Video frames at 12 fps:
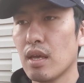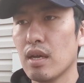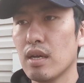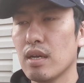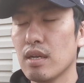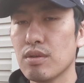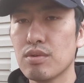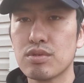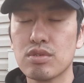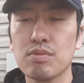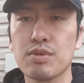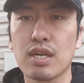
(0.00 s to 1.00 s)
えー、
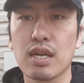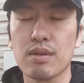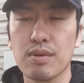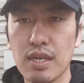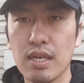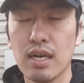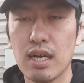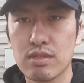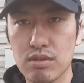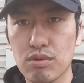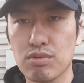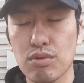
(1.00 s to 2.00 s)
YouTube からのね
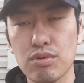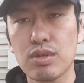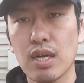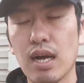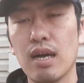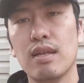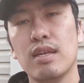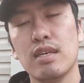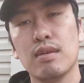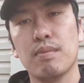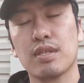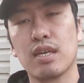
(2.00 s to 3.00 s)
圧力というか
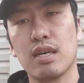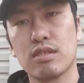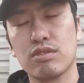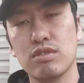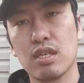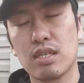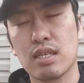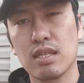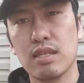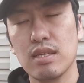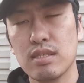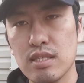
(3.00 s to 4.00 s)
また収益
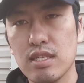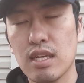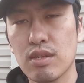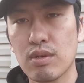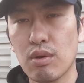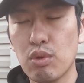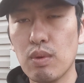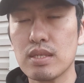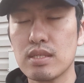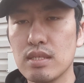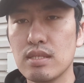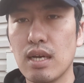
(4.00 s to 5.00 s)
化停止になるようなこと
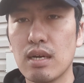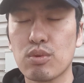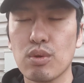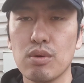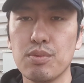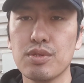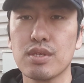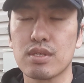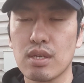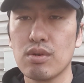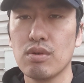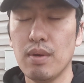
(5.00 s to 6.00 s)
は全然あるとは思うんで
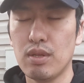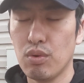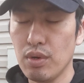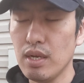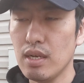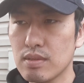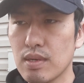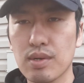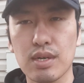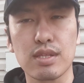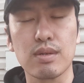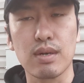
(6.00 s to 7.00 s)
すけど、まあ、とりあえずは
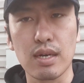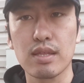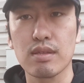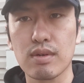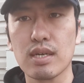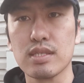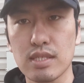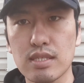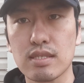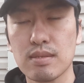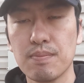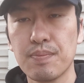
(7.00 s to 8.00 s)
良かったのかなっていう感じで
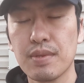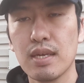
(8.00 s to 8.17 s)
す